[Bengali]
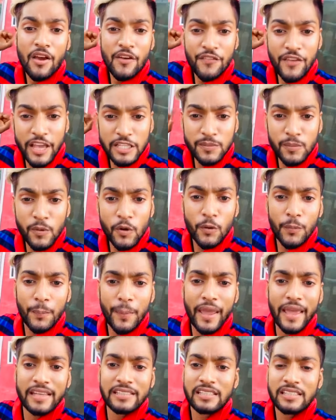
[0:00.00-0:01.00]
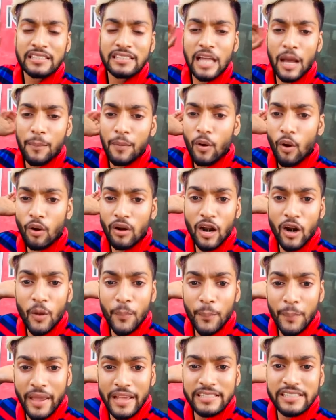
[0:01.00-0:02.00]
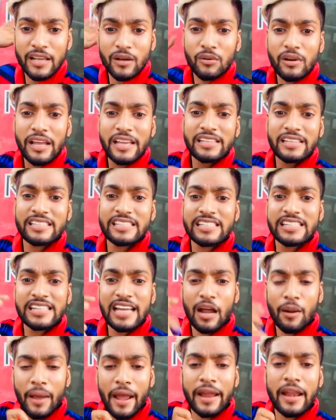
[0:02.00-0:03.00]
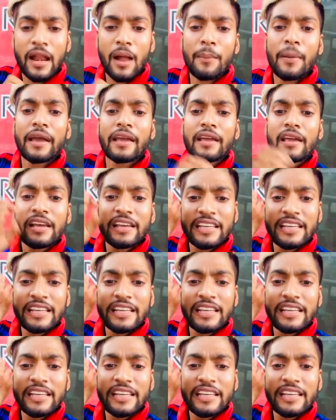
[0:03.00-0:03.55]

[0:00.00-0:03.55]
ফেসবুক পেজ তারপর অন্যান্য পেজ এগুলা স্টিকার মাইরা ভাই